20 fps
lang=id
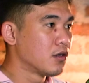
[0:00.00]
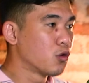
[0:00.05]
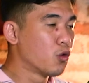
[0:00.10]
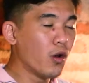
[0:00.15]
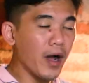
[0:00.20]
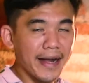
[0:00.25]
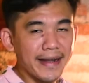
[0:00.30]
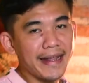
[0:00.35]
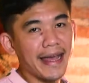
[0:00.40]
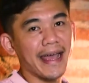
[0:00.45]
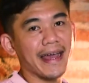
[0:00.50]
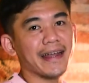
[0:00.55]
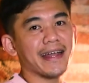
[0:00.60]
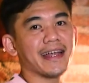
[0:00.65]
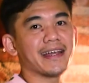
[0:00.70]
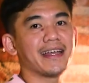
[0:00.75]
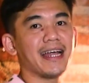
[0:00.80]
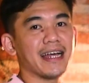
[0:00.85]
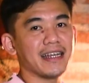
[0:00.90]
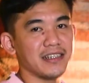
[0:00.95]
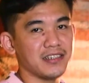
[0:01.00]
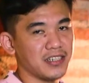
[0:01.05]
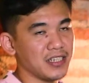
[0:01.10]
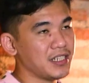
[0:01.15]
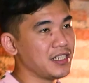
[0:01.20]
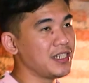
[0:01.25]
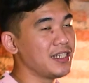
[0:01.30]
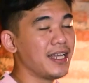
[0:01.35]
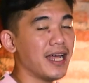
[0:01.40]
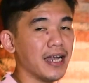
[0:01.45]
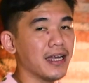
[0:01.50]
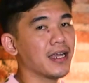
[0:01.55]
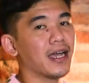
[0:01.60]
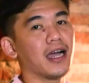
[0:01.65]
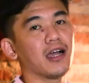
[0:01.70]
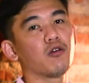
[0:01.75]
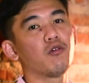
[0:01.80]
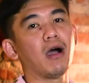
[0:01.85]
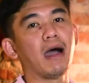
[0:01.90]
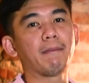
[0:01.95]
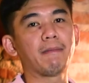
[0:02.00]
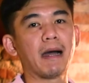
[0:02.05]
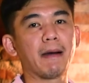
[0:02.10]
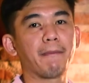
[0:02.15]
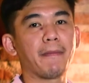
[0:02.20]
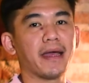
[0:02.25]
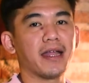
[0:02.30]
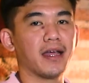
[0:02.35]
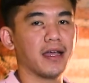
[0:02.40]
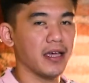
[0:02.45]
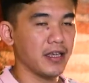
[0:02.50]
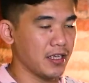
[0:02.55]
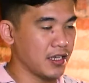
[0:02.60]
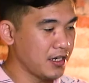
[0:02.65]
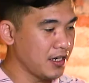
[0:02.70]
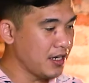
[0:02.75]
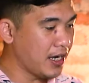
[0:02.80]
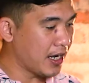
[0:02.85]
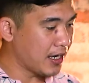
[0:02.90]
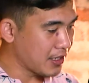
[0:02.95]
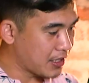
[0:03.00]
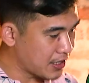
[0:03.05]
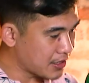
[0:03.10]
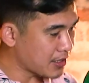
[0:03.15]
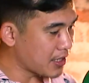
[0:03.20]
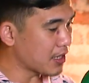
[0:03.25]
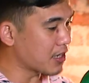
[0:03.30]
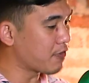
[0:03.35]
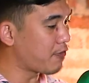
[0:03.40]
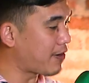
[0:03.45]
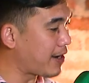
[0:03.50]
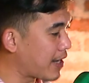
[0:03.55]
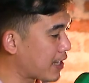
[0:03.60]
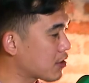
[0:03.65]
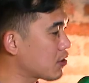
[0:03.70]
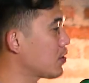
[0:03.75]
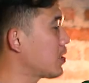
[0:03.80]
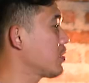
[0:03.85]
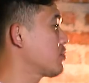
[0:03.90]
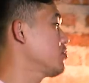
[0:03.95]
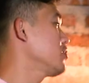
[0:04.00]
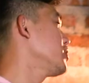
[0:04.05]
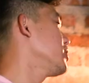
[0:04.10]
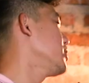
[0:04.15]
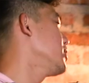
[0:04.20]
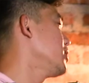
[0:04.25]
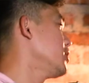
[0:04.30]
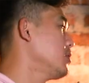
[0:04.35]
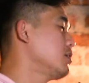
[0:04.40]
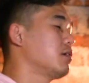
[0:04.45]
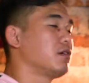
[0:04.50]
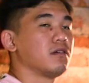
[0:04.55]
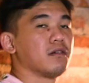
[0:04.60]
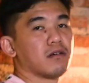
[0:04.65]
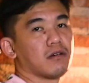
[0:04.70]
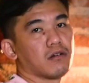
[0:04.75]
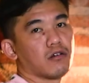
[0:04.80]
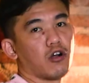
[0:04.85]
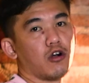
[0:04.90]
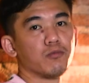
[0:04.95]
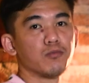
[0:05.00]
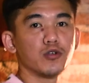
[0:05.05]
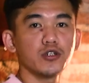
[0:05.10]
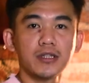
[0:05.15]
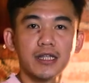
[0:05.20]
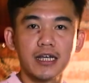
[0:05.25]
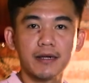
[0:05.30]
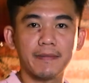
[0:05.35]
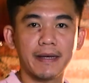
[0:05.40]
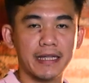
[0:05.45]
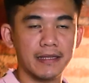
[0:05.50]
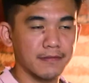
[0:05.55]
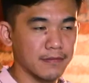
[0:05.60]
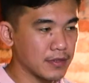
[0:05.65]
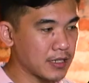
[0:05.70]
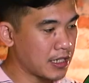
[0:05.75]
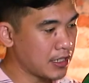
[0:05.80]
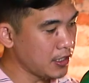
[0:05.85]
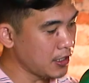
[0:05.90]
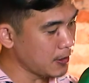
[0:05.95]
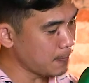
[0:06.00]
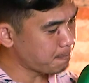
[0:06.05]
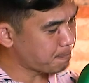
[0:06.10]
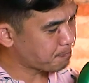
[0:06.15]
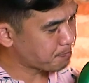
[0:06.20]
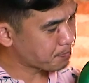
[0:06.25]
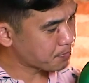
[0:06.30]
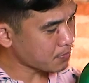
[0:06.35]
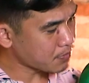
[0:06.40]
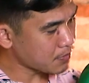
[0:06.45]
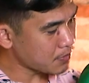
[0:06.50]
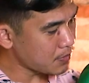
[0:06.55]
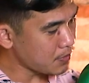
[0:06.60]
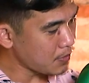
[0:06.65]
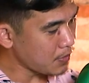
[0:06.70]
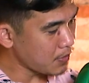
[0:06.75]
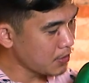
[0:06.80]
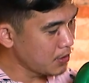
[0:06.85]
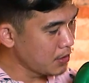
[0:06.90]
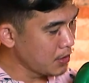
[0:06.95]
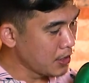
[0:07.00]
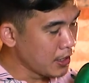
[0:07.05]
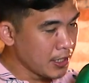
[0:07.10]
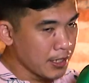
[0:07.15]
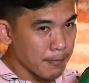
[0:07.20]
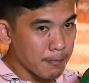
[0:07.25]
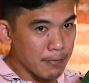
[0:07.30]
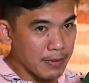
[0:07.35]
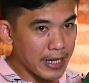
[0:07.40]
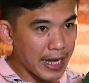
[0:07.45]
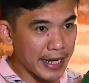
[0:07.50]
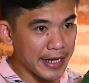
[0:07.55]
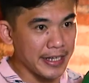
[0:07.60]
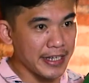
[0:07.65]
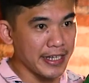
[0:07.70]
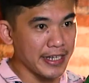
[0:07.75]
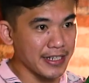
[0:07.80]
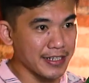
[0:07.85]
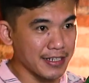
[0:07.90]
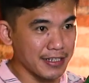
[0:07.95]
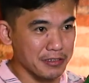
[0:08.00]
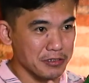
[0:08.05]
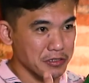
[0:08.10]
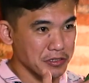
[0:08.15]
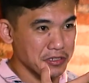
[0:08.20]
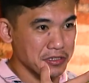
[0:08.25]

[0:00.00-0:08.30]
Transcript: gue direct dari sini dan nggak gue apa-apain lagi jadi dari gitar ke valeton langsung ke komputer men jadi ya ini